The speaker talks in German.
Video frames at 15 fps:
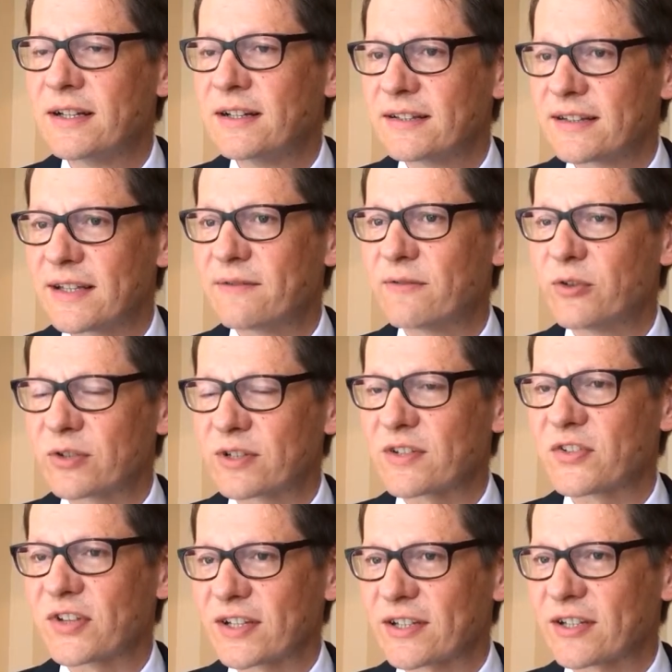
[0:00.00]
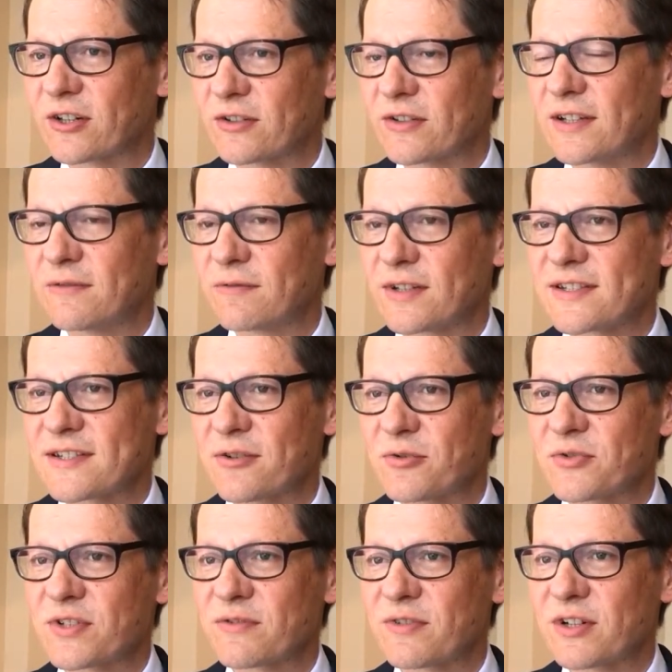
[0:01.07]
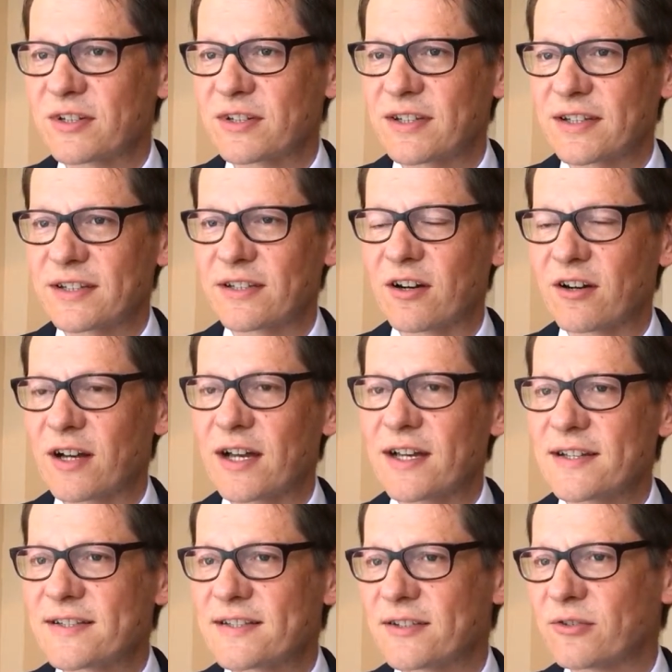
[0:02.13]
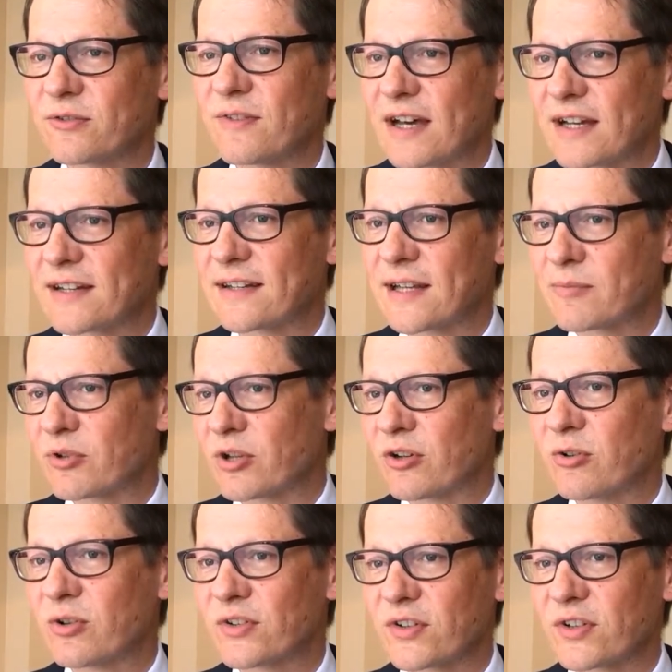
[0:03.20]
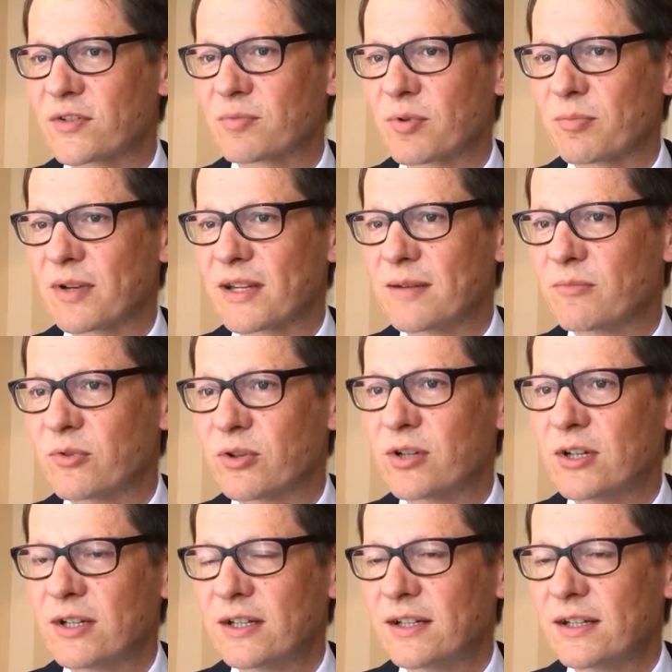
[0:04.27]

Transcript: dann würde das sicher auch die Inflationserwartungen anheizen und wäre dann eben auch so ein Problem, das